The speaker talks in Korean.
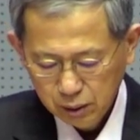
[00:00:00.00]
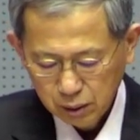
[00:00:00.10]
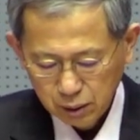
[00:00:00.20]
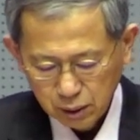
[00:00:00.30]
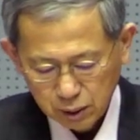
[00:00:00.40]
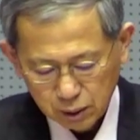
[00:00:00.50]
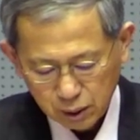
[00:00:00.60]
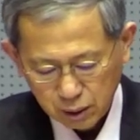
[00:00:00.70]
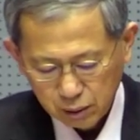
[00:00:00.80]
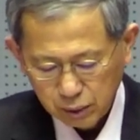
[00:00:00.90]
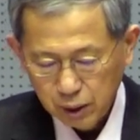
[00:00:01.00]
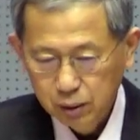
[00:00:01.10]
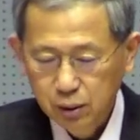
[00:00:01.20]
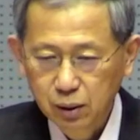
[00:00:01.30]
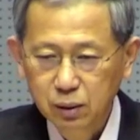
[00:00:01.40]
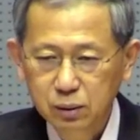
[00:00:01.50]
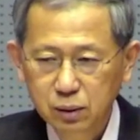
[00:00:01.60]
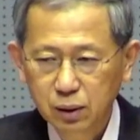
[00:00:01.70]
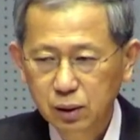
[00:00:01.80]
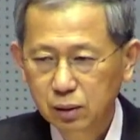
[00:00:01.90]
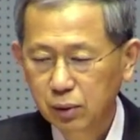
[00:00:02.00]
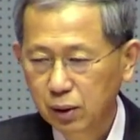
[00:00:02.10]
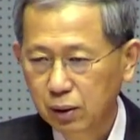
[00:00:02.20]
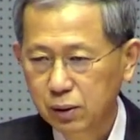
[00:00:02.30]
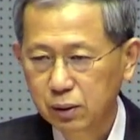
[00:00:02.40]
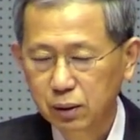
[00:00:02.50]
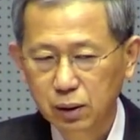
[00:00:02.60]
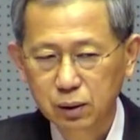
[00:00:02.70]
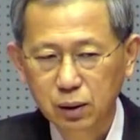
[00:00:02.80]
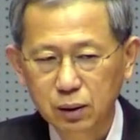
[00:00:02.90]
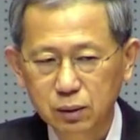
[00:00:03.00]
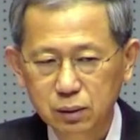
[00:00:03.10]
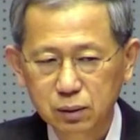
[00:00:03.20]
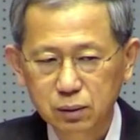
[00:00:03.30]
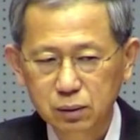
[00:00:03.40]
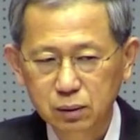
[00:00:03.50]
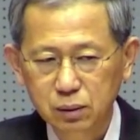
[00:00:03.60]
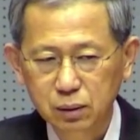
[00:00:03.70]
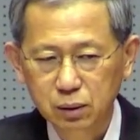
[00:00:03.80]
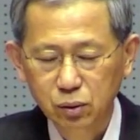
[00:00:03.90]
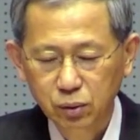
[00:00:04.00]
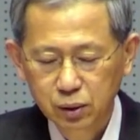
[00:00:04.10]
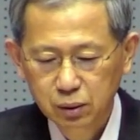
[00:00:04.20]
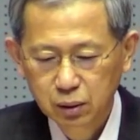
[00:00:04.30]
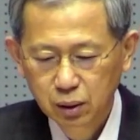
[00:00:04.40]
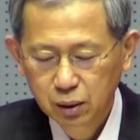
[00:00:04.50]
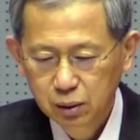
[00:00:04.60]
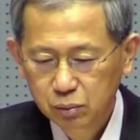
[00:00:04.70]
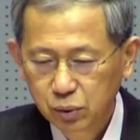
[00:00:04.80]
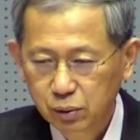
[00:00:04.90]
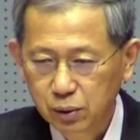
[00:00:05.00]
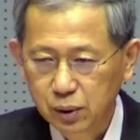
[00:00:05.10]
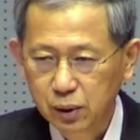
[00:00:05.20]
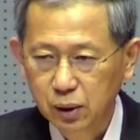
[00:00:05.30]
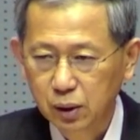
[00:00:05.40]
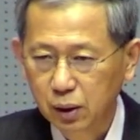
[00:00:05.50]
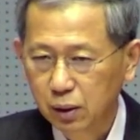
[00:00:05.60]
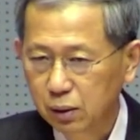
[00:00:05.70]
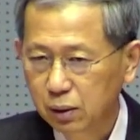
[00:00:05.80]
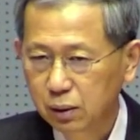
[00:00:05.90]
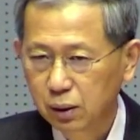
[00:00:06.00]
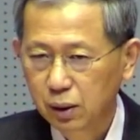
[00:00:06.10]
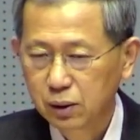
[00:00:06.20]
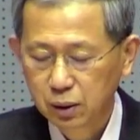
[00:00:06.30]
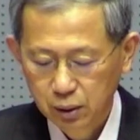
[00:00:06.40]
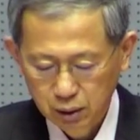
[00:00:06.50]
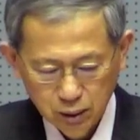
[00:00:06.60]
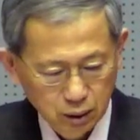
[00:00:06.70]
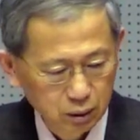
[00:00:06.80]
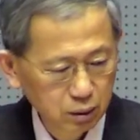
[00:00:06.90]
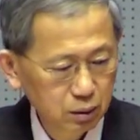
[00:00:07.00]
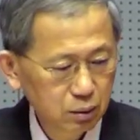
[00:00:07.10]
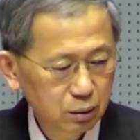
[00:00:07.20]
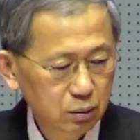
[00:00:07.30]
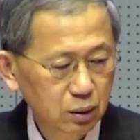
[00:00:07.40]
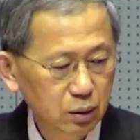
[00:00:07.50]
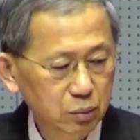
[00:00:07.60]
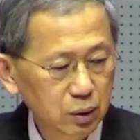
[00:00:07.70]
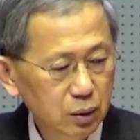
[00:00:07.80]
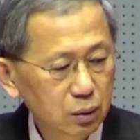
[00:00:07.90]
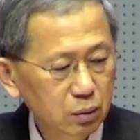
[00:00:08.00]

그 세상 나라는 망한다. 하나님 나라가 승리한다. 어, 교회는 응부의 권세를 이긴다. 항상 이긴다. 그런 얘기입니다.